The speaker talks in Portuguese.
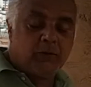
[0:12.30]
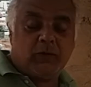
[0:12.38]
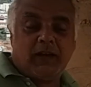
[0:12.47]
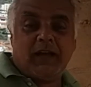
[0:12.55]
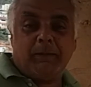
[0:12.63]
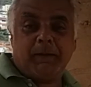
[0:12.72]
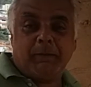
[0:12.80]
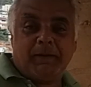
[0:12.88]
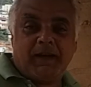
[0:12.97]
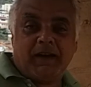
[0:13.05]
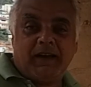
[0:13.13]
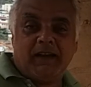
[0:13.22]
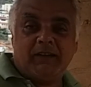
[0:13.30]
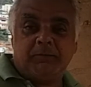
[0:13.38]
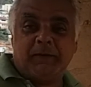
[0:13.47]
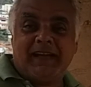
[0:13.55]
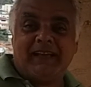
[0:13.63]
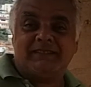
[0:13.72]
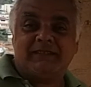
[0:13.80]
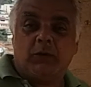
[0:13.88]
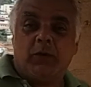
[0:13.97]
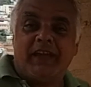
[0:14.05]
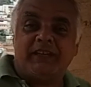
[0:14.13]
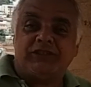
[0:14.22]
um lugar preparado para gastar
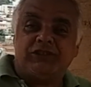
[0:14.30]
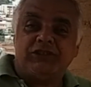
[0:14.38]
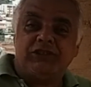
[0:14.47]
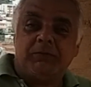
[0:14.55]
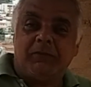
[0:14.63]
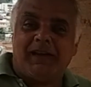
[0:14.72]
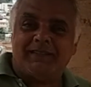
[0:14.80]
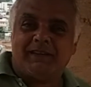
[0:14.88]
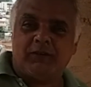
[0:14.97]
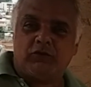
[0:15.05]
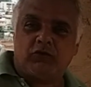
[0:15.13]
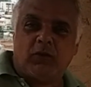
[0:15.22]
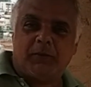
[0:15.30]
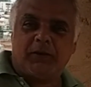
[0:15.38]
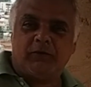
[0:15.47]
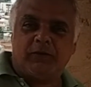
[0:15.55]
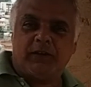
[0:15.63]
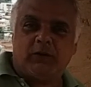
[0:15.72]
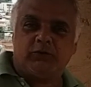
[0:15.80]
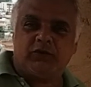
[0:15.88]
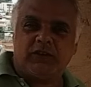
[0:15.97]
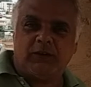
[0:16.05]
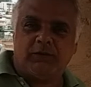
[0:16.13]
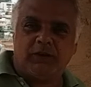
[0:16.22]
o restinho de massa que sobra no final do
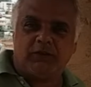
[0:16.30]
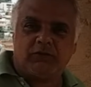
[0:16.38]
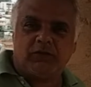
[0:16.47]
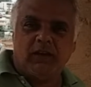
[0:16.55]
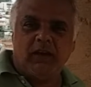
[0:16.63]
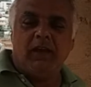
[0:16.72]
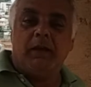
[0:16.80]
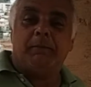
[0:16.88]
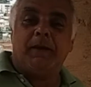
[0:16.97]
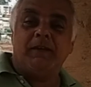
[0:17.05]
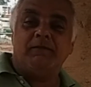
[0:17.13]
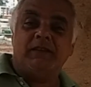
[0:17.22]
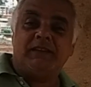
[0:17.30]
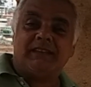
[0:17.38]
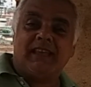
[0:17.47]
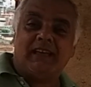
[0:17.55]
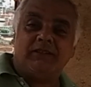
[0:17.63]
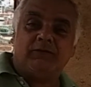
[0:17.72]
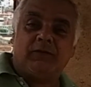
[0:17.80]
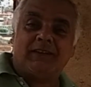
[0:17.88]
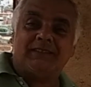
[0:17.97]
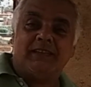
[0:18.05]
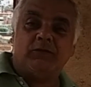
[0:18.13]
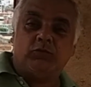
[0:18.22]
serviço. Para evitar de
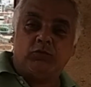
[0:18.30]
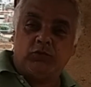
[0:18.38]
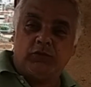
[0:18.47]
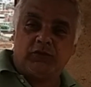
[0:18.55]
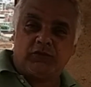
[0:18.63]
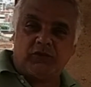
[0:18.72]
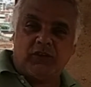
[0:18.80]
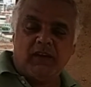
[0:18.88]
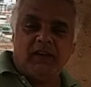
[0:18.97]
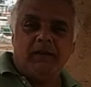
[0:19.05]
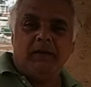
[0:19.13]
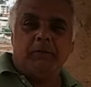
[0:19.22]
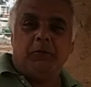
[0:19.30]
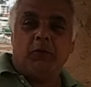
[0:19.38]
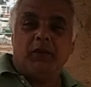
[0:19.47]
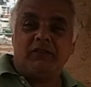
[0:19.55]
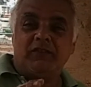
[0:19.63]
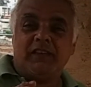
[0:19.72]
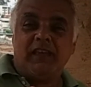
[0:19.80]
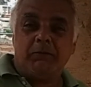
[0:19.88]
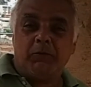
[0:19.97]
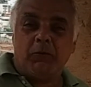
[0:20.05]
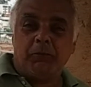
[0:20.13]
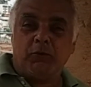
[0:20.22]
fazer entulho. Porque isso aqui é
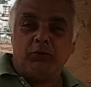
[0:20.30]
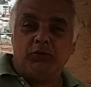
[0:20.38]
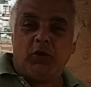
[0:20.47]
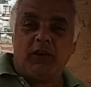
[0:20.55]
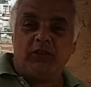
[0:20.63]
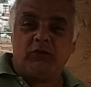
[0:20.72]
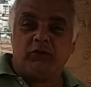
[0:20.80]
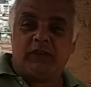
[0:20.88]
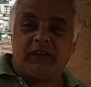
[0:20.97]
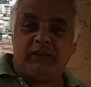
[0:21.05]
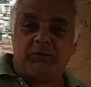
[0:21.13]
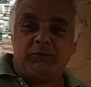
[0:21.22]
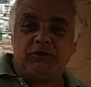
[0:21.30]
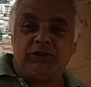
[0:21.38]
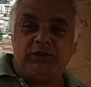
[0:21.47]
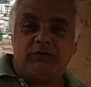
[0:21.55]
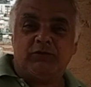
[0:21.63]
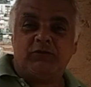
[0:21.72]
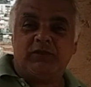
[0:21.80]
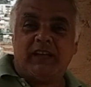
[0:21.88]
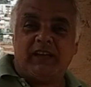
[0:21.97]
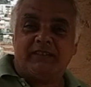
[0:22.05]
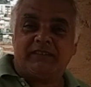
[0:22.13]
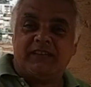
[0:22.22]
bom por dois ou três motivos. Um
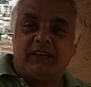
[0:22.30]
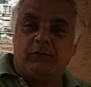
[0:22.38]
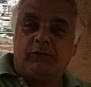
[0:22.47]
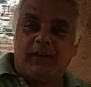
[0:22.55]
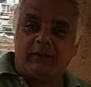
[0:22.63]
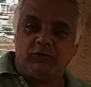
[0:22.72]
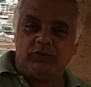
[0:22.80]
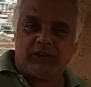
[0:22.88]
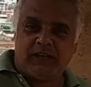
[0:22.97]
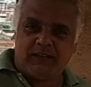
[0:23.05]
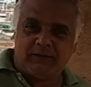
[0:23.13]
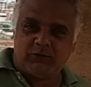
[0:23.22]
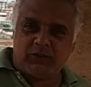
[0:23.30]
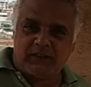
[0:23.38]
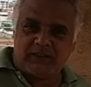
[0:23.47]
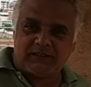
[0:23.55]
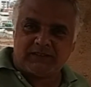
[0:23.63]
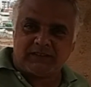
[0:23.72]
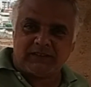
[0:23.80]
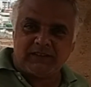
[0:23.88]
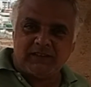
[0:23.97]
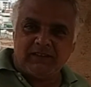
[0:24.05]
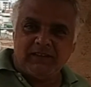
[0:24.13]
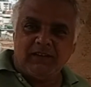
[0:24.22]
deles é que você não vai sujar a natureza.
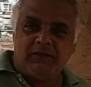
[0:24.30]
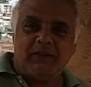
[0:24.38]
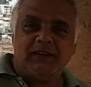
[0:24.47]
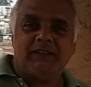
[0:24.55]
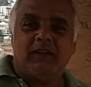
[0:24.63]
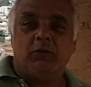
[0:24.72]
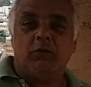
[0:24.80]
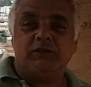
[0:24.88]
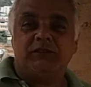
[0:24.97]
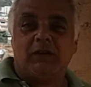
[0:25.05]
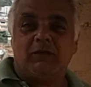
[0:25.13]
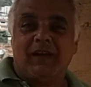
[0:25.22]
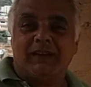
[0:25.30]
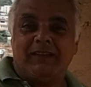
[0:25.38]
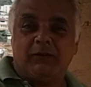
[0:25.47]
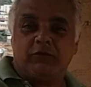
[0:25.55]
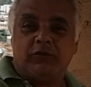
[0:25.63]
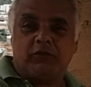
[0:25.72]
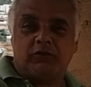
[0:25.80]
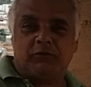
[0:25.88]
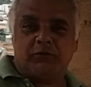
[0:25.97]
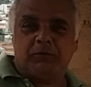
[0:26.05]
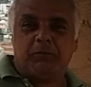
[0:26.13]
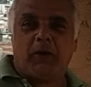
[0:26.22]
Vai ter onde você guardar os
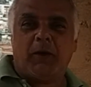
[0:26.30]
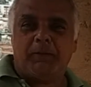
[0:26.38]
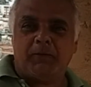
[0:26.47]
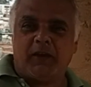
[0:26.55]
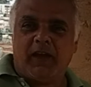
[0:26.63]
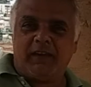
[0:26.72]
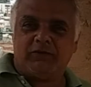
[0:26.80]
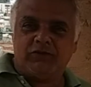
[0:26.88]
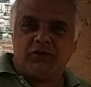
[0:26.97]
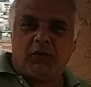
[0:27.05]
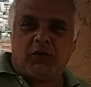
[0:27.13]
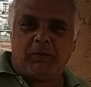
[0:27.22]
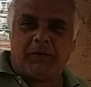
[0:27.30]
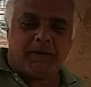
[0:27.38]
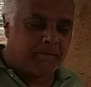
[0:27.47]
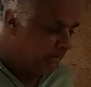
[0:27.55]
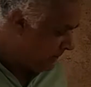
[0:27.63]
seus próprios restos de obra.